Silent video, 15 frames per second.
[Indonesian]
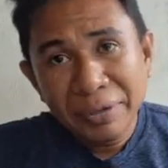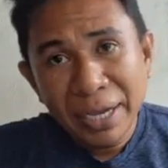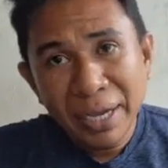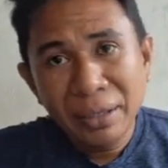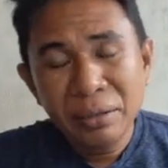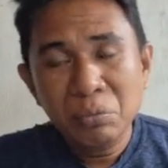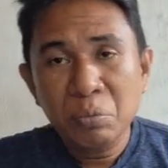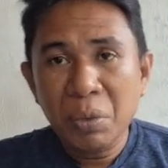
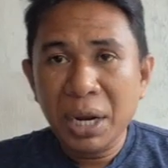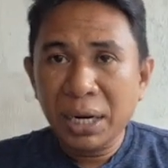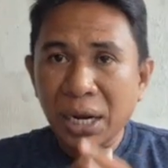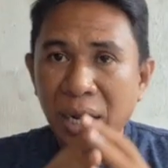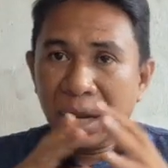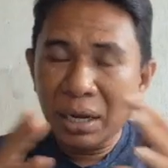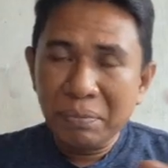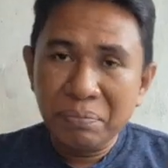bian,
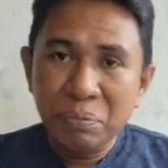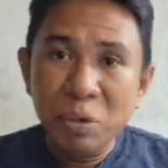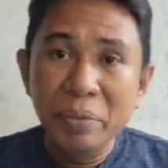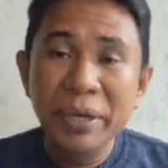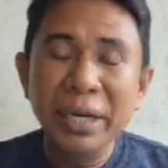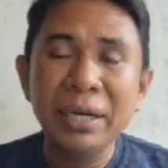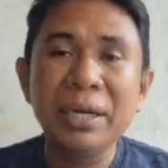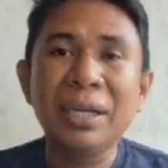maka
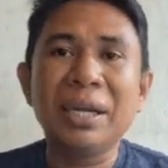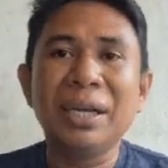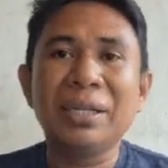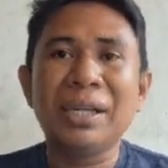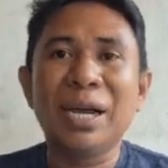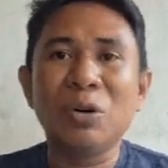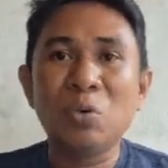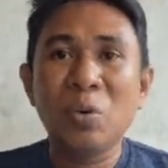bumi ini
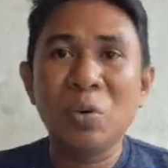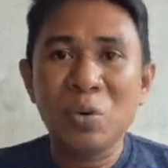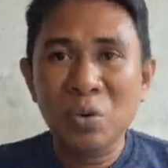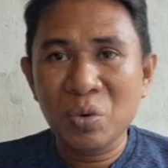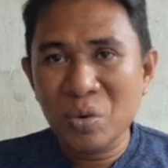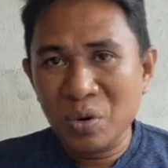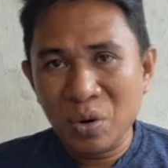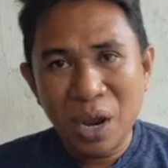kita lu
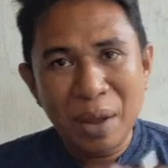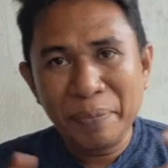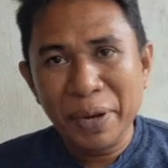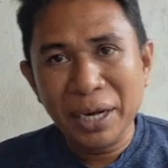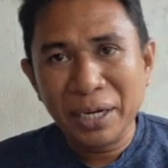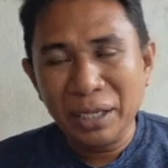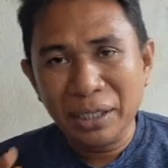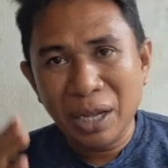
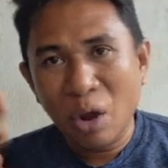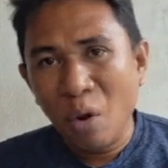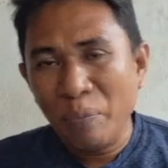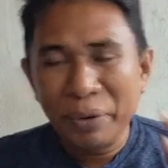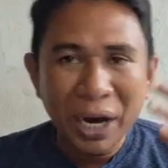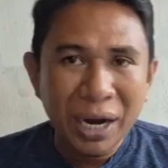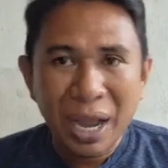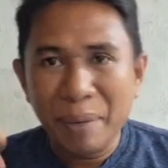apa kita
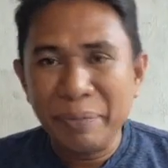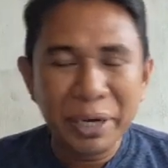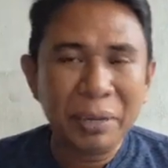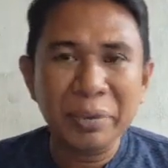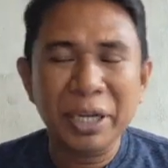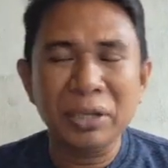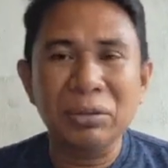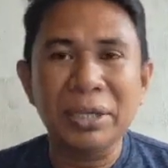
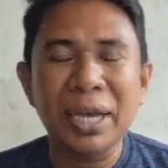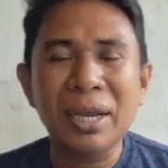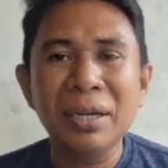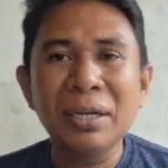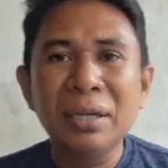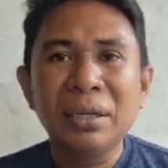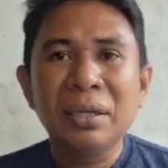obrak-abrik begitu ya.